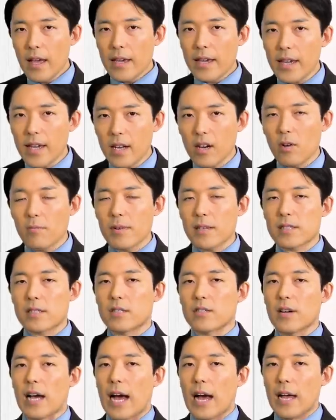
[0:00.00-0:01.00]

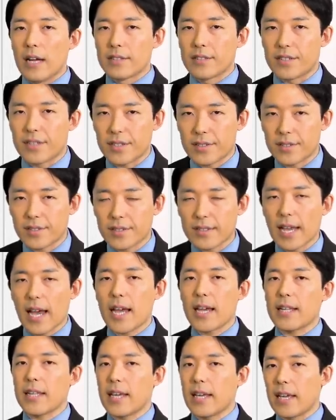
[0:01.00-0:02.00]
イーロン・マスクは実
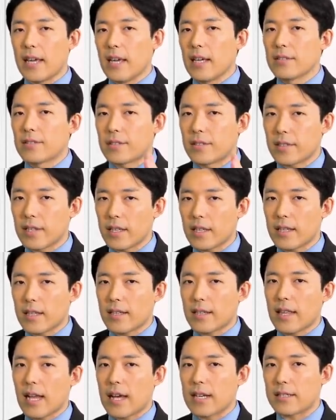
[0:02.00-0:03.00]
際に
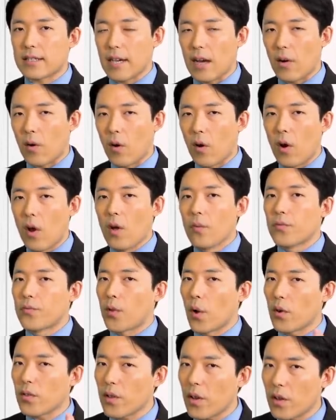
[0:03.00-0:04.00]
ツイッター社を
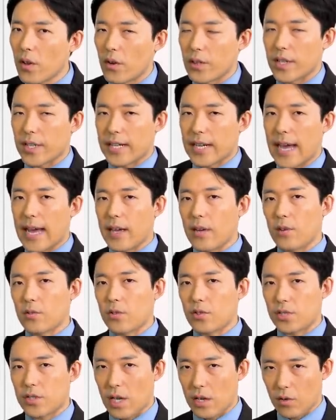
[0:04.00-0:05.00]
どのように変えよう
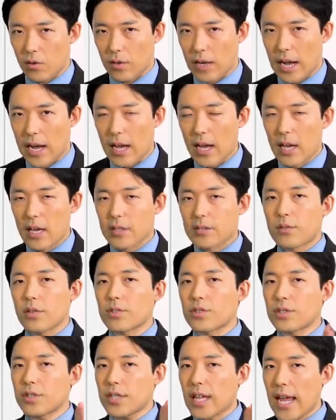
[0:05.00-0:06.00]
としているのかそ
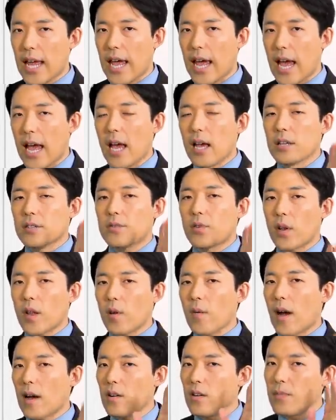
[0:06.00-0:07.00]
してそれ
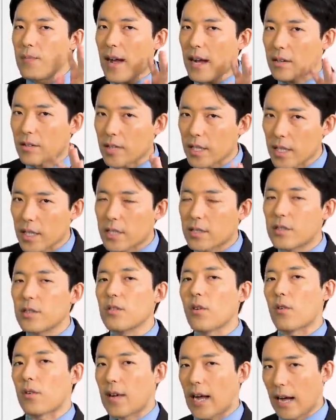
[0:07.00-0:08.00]
はうまくいく
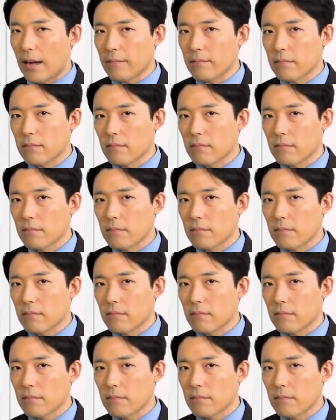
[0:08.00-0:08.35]
のか